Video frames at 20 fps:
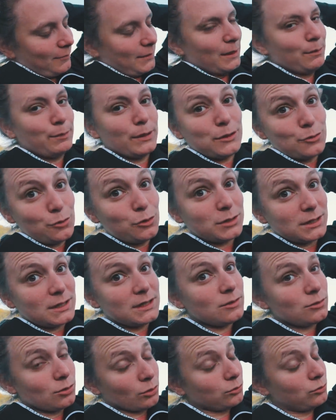Et puis nous
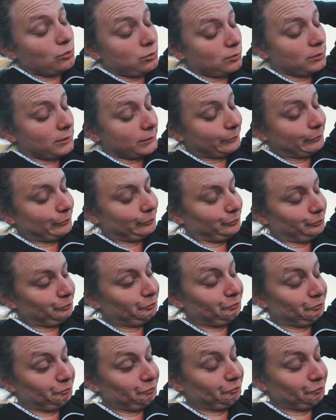aussi surtout.
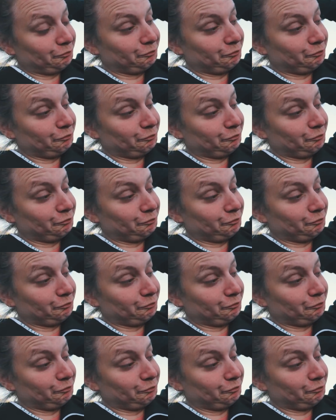Hein.